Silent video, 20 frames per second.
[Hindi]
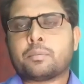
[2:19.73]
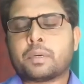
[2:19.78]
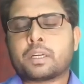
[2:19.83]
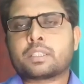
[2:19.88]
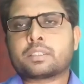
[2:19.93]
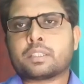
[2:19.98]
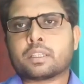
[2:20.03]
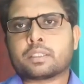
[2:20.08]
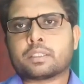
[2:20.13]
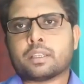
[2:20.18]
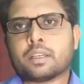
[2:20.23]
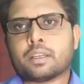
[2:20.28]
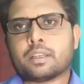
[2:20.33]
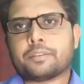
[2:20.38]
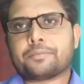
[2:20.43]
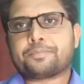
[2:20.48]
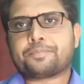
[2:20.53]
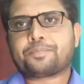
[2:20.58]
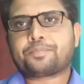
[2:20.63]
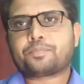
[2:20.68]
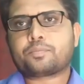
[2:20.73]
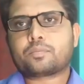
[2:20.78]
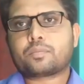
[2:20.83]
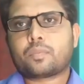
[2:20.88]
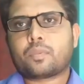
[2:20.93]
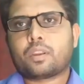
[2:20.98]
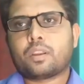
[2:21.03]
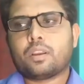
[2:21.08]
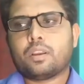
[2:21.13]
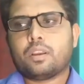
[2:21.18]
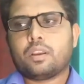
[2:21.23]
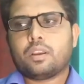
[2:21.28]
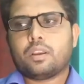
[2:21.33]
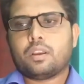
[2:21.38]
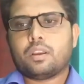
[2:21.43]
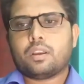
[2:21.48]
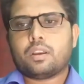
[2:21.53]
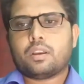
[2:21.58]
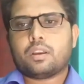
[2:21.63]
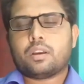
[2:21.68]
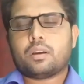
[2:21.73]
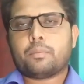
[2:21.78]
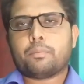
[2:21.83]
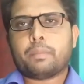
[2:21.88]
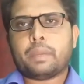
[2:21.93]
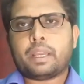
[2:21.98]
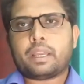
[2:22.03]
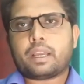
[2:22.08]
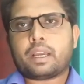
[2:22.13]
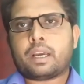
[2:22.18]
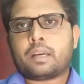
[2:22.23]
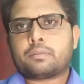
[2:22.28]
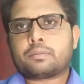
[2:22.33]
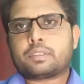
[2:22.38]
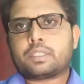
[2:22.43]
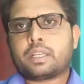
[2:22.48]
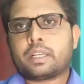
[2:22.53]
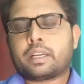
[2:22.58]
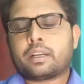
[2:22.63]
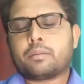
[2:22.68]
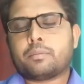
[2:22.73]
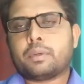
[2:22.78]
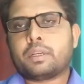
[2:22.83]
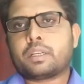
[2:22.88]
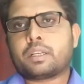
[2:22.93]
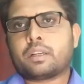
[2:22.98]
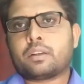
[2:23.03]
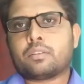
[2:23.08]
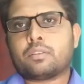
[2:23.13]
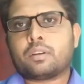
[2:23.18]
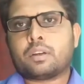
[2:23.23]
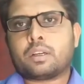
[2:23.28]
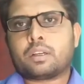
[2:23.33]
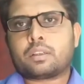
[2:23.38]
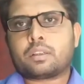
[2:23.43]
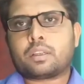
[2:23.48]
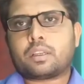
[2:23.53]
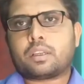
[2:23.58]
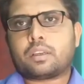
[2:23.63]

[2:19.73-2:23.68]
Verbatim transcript: बढ़ सकता है मैं आपसे रिकमेंड करूँगा